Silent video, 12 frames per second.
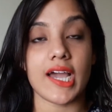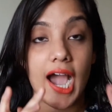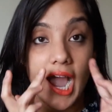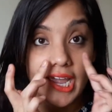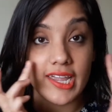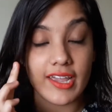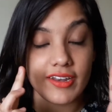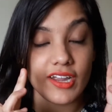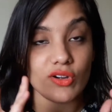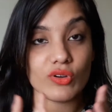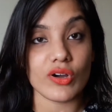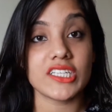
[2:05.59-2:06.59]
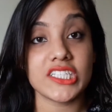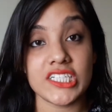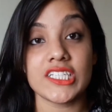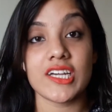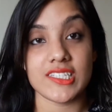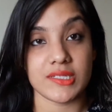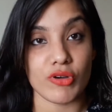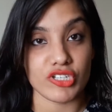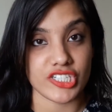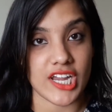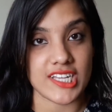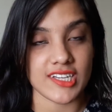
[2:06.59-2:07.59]
आई एरिया को अच्छी तरह से
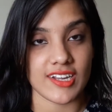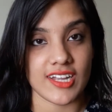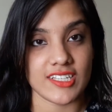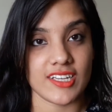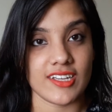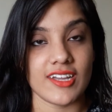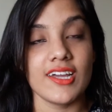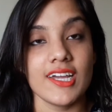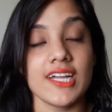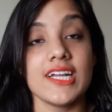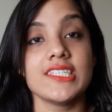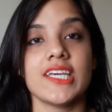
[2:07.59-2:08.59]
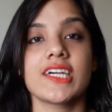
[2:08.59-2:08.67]
मॉइस्चराइज करना चाहिए इससे